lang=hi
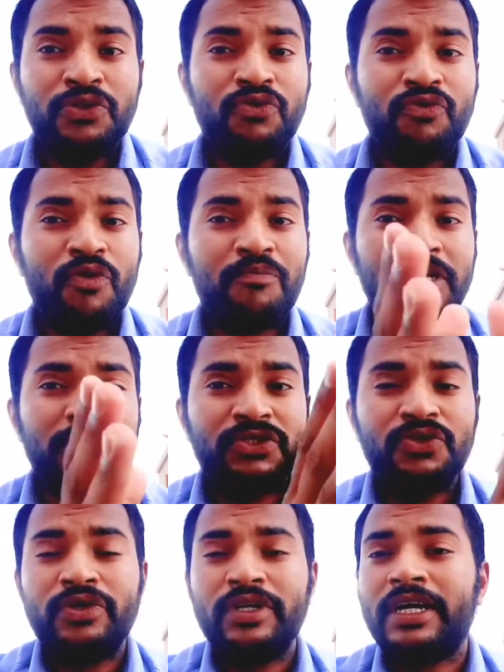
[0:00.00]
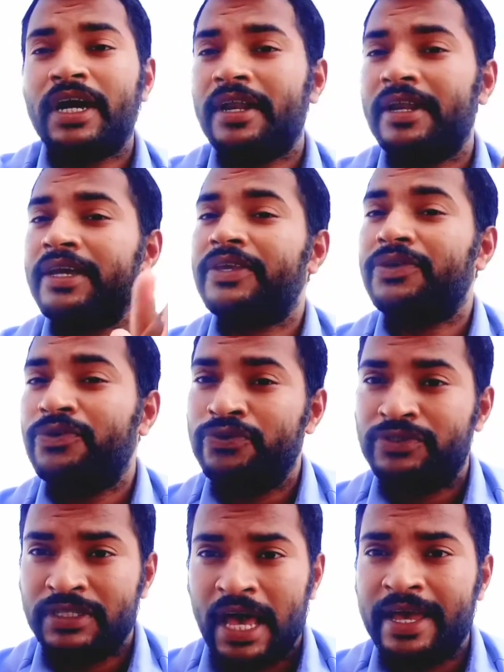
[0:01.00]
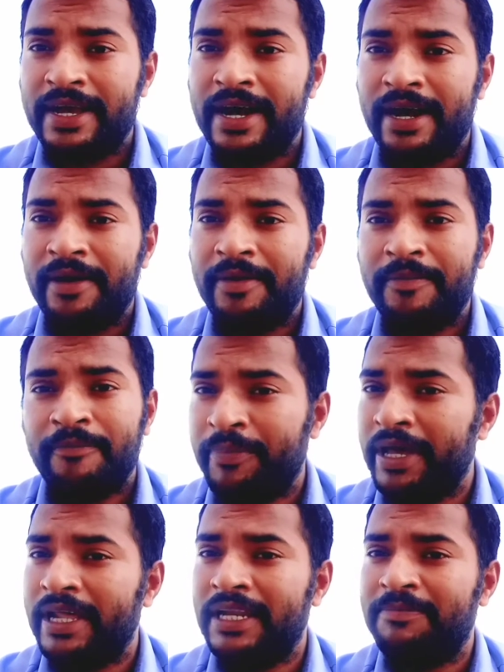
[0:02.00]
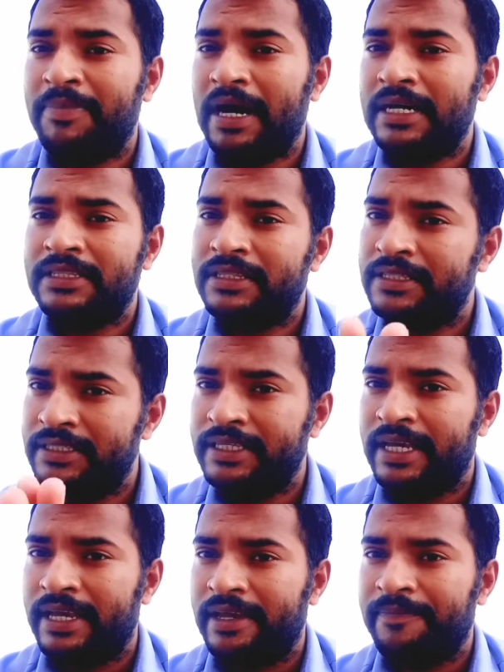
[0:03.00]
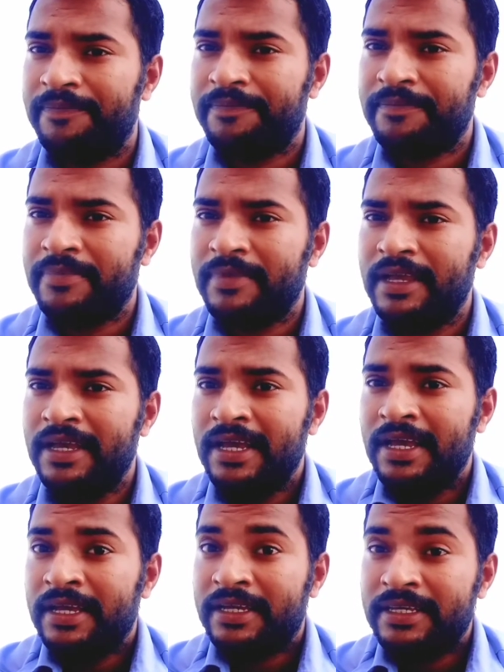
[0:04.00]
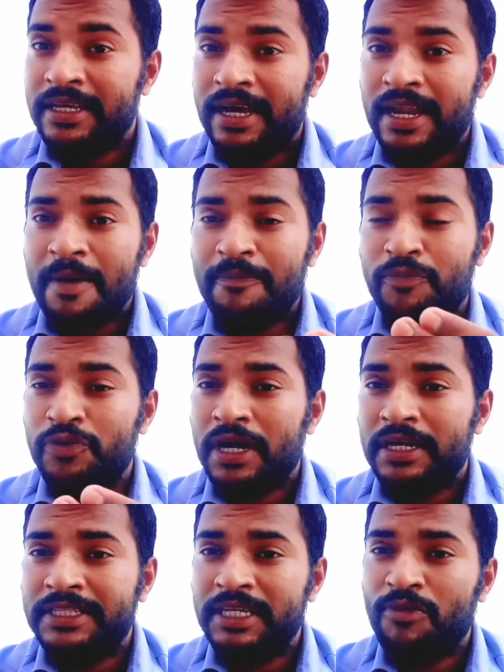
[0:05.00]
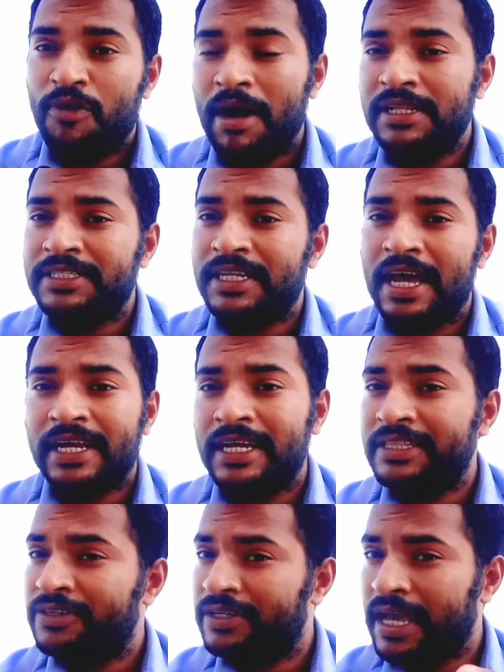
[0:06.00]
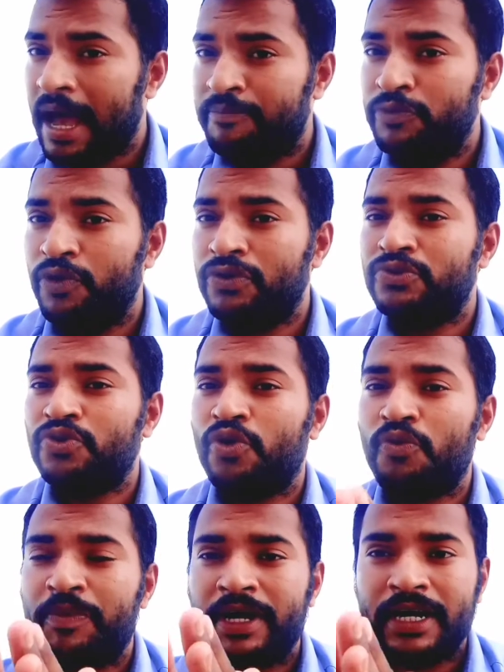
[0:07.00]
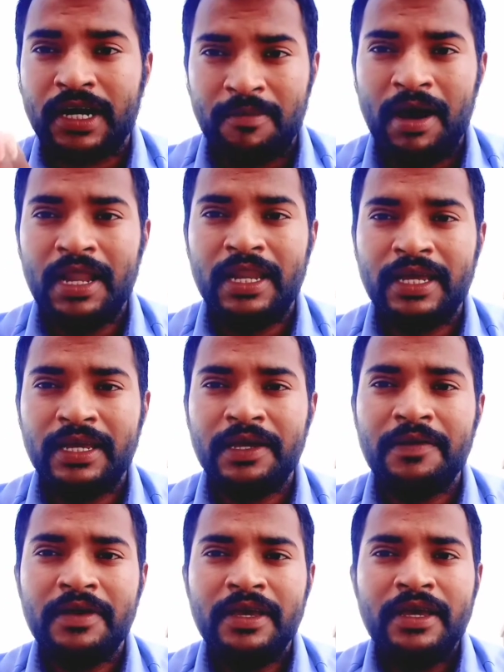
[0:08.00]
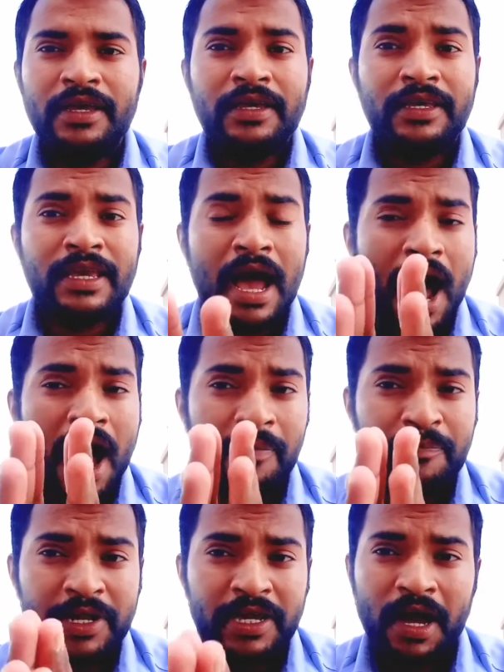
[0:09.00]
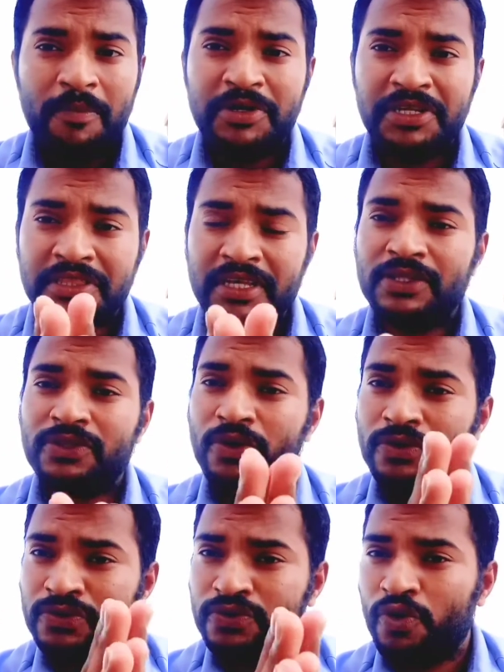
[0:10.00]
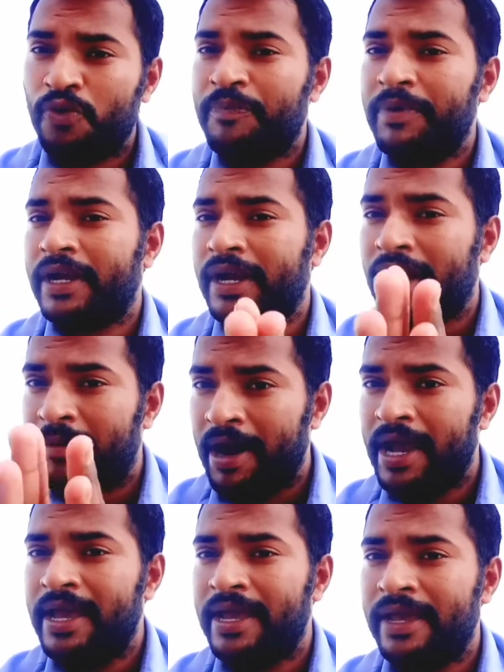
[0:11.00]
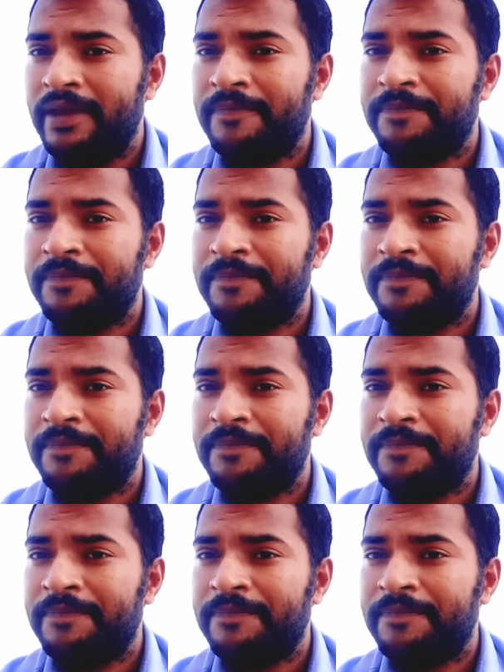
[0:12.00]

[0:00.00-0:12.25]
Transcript: तो वो मज़दूरी करने क्यों जाएगा पहली बात यह है कि अगर आप पूरा दिन मोबाइल चलाएंगे तो क्या आप दो सौ रुपये कमा लेंगे क्या आपने अभी तक दो सौ रुपये कमाए हैं